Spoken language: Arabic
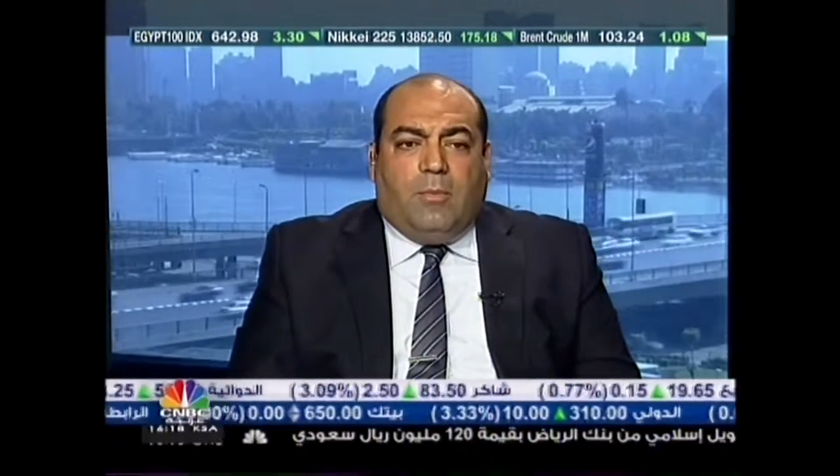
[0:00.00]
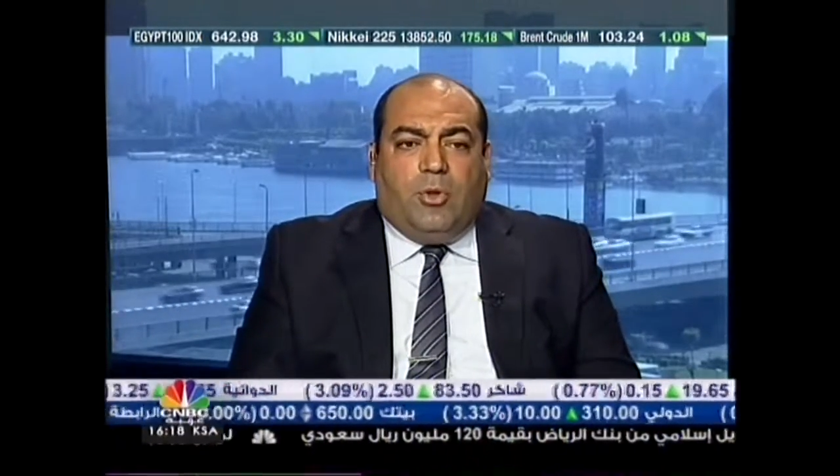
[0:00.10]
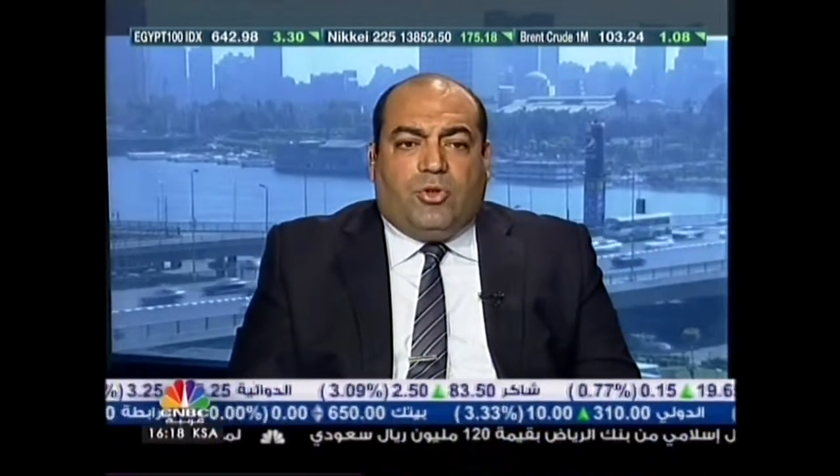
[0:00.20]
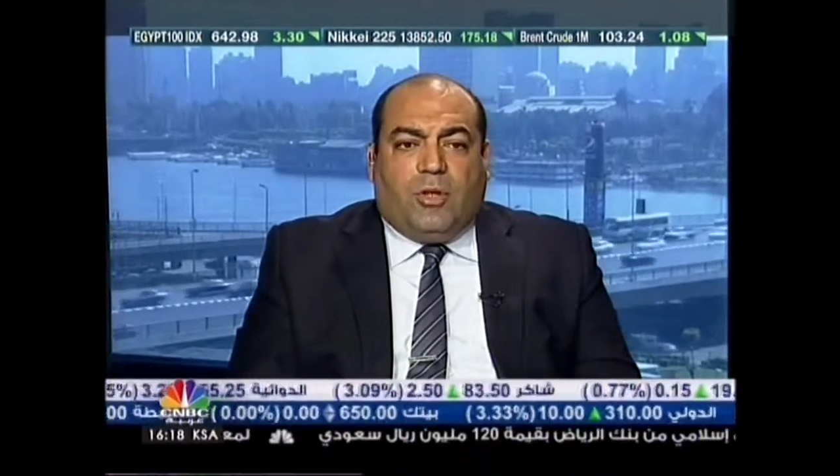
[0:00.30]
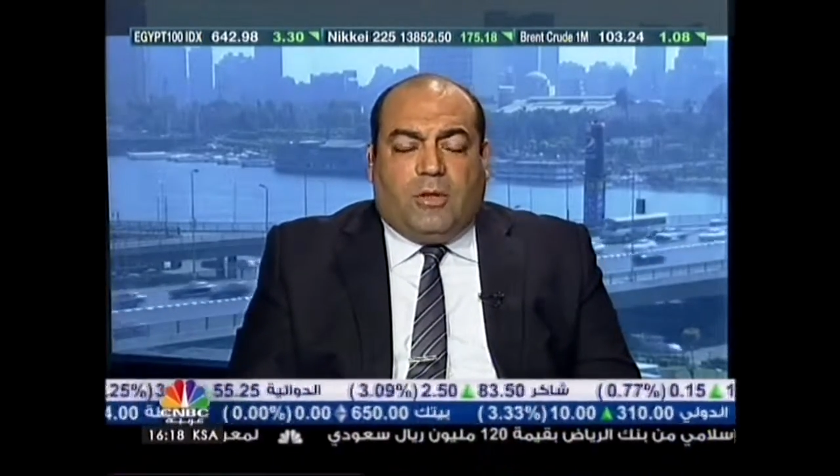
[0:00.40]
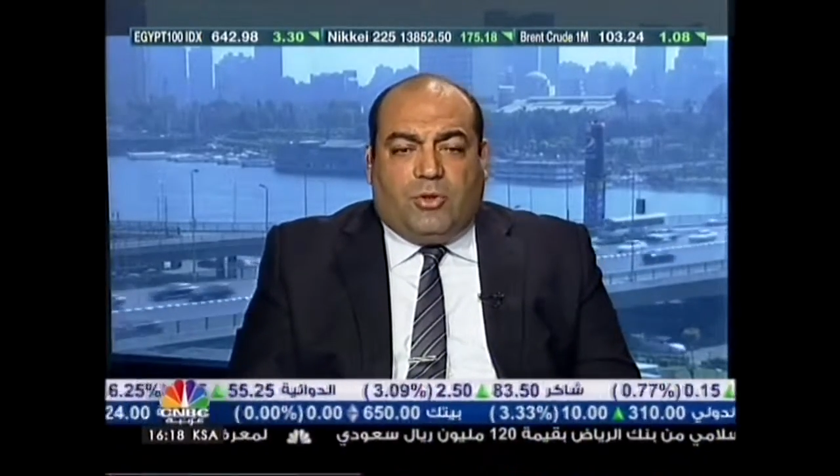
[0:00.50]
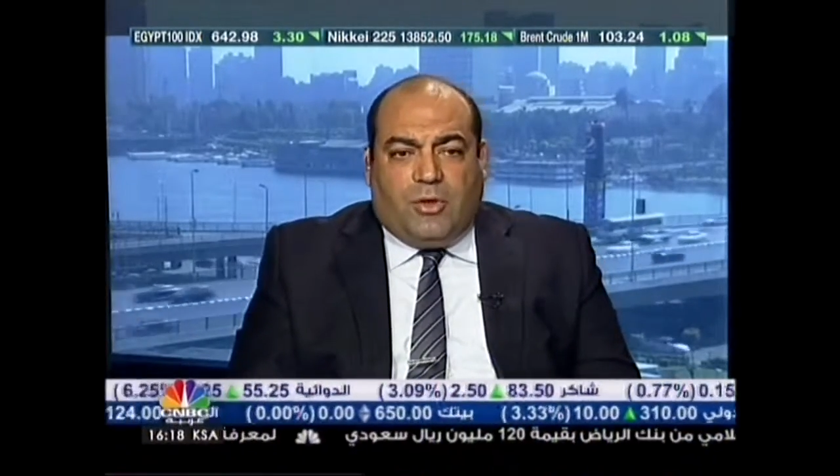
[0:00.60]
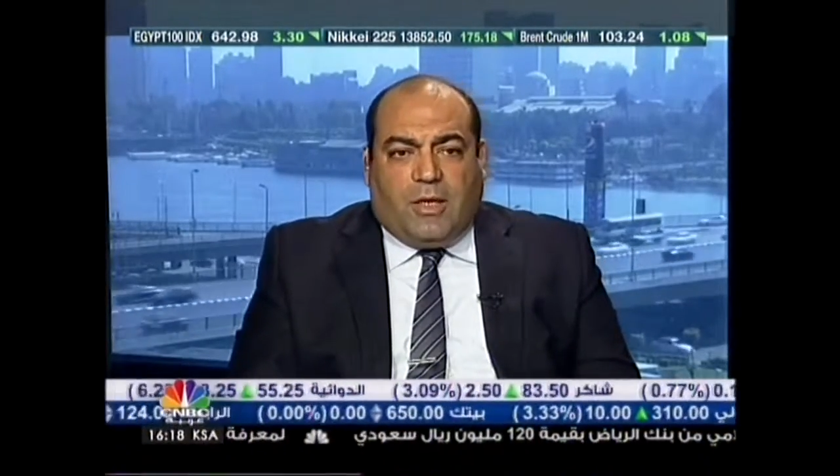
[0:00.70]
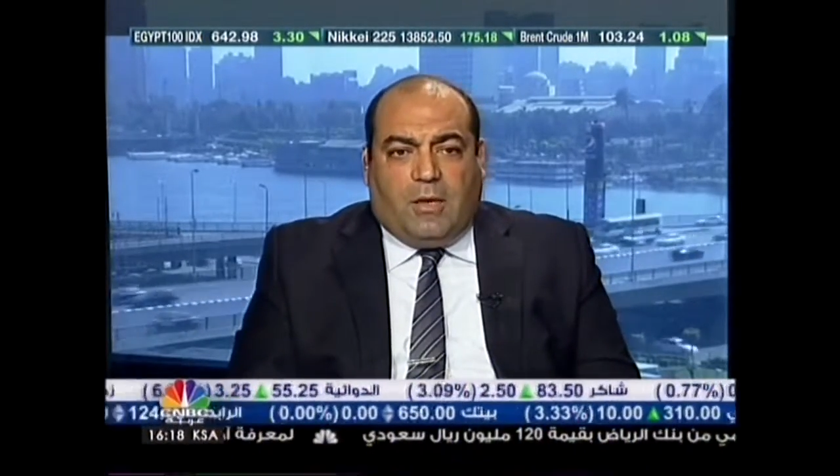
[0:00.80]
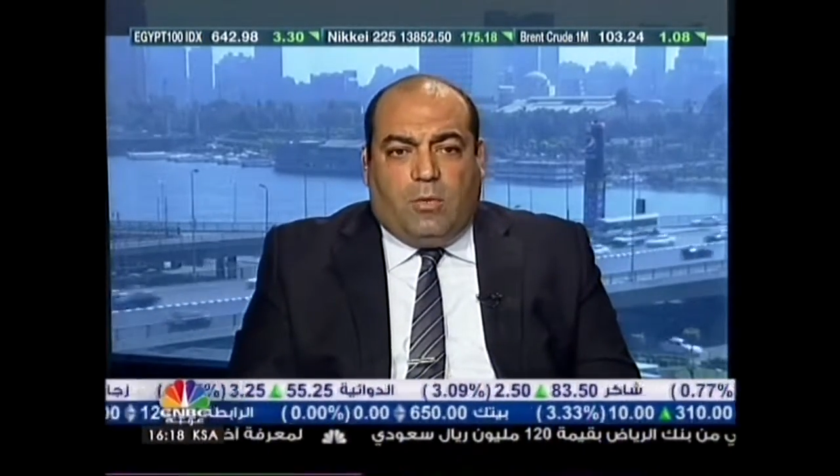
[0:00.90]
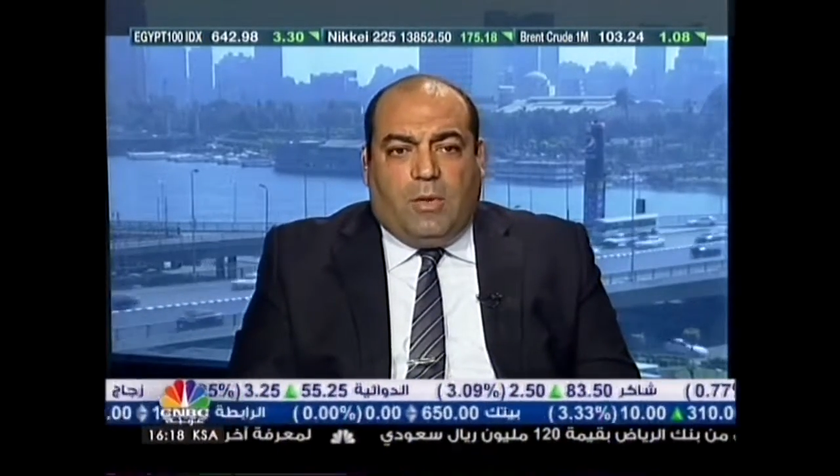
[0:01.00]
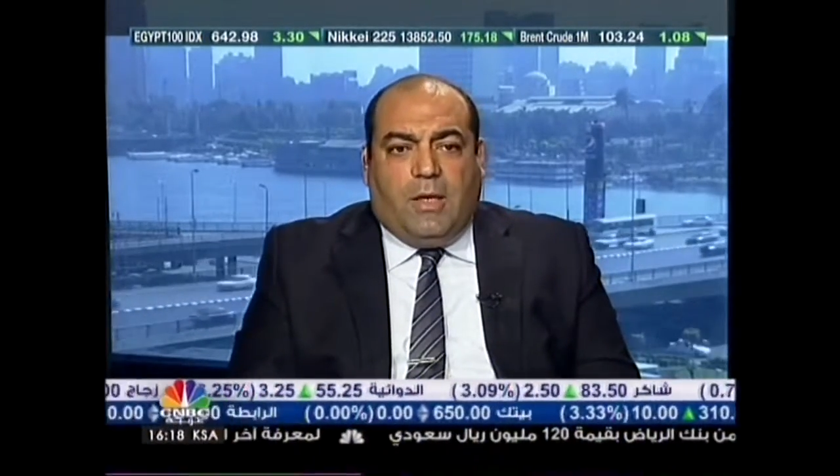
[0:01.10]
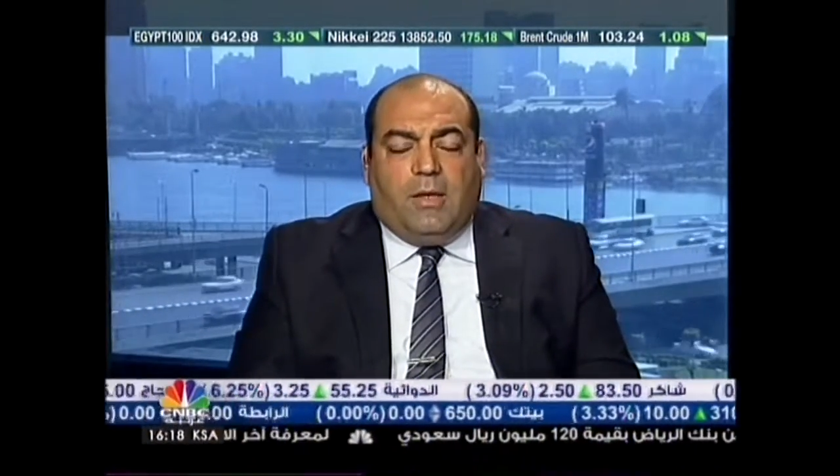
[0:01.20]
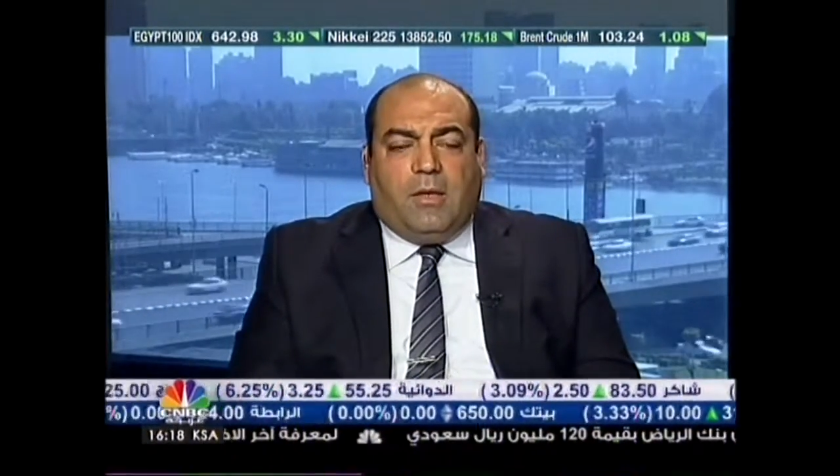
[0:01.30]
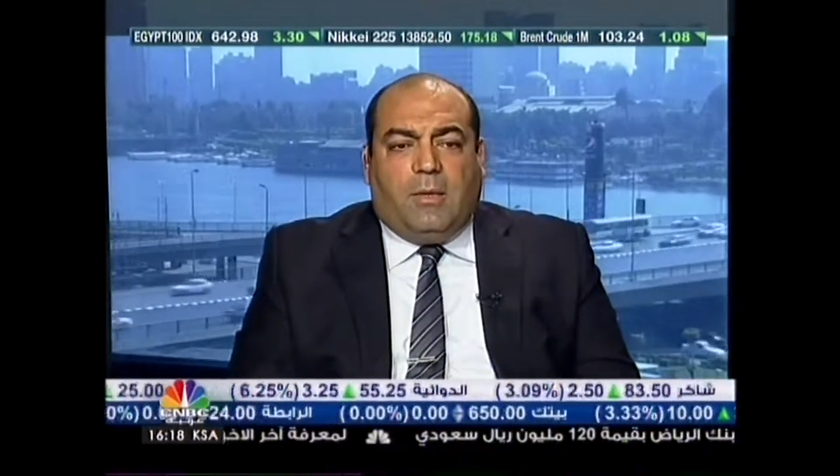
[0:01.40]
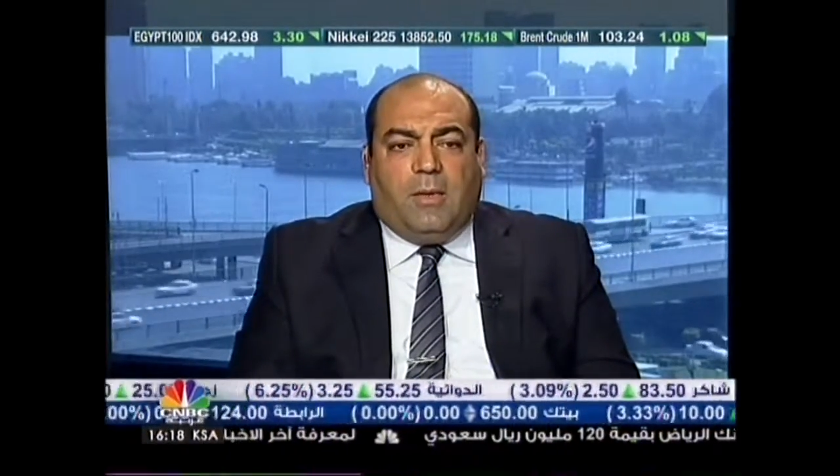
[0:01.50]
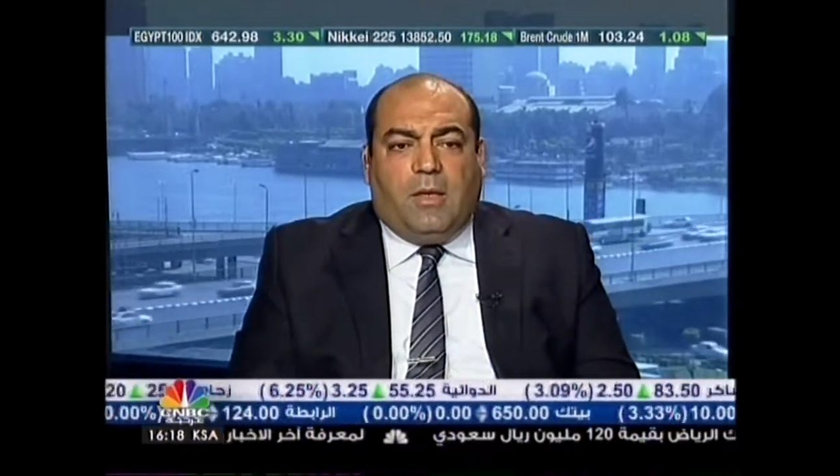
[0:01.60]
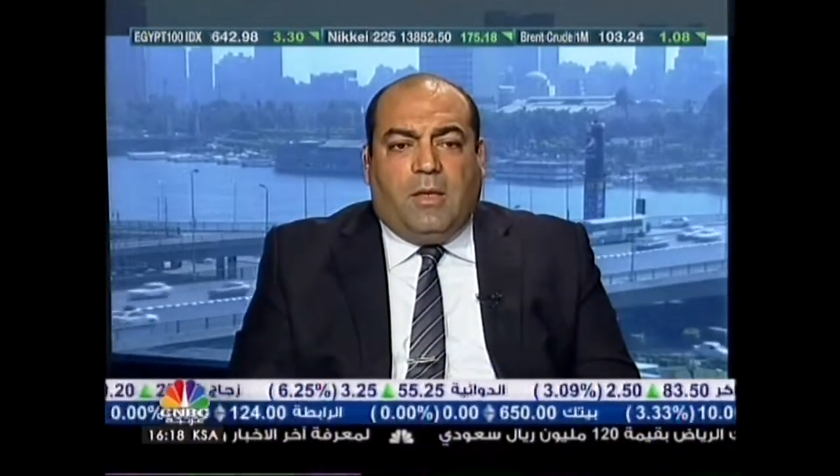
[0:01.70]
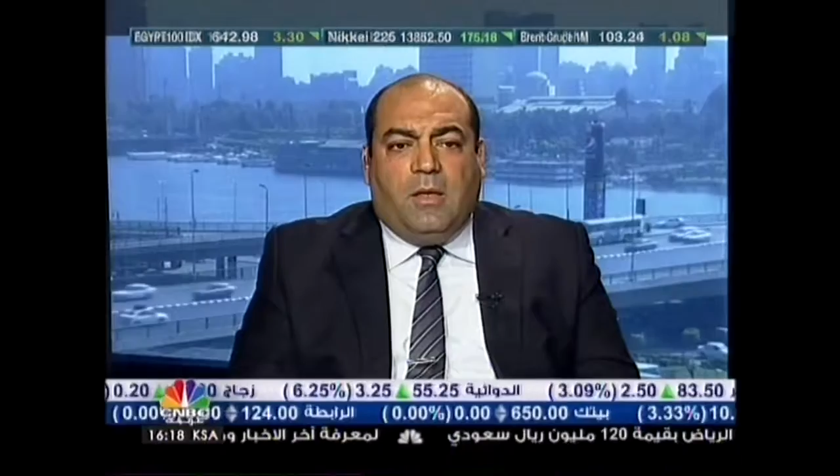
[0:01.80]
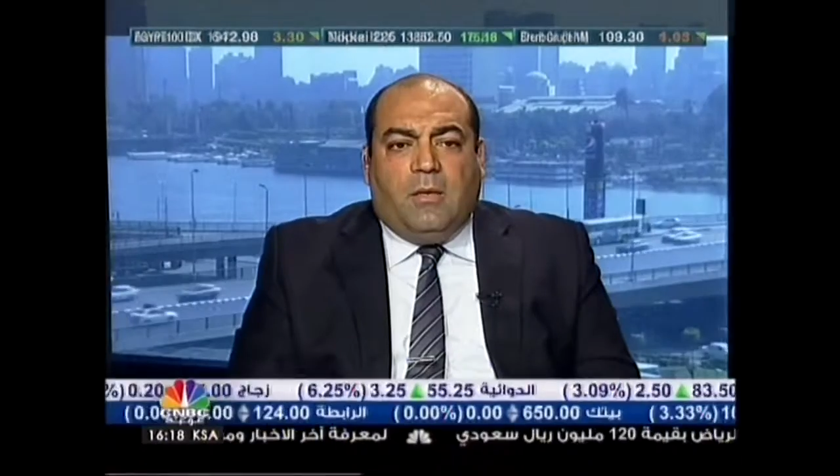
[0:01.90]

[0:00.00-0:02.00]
مؤشرات الشارع كلها ايجابيه